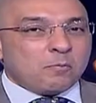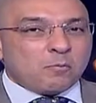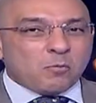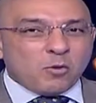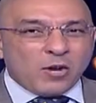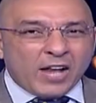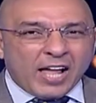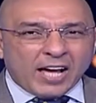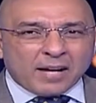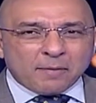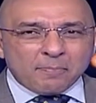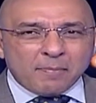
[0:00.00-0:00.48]

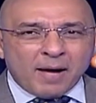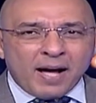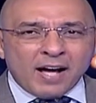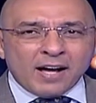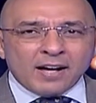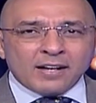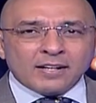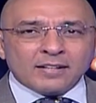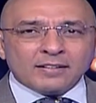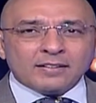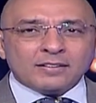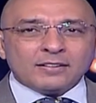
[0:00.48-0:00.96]
ملاكمة؟
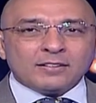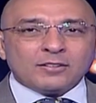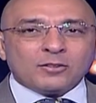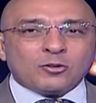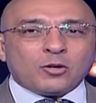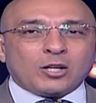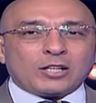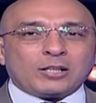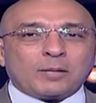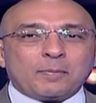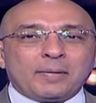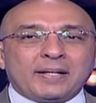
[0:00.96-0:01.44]

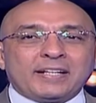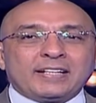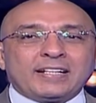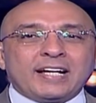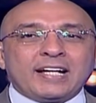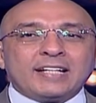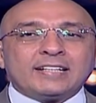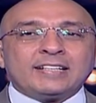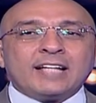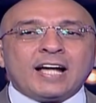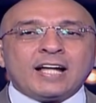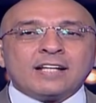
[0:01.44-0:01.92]
رحت بعيد
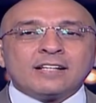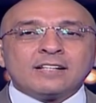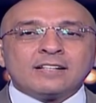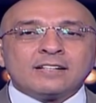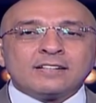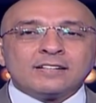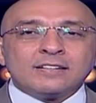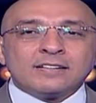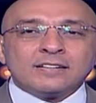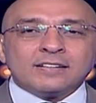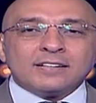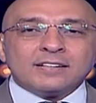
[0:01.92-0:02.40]
جدا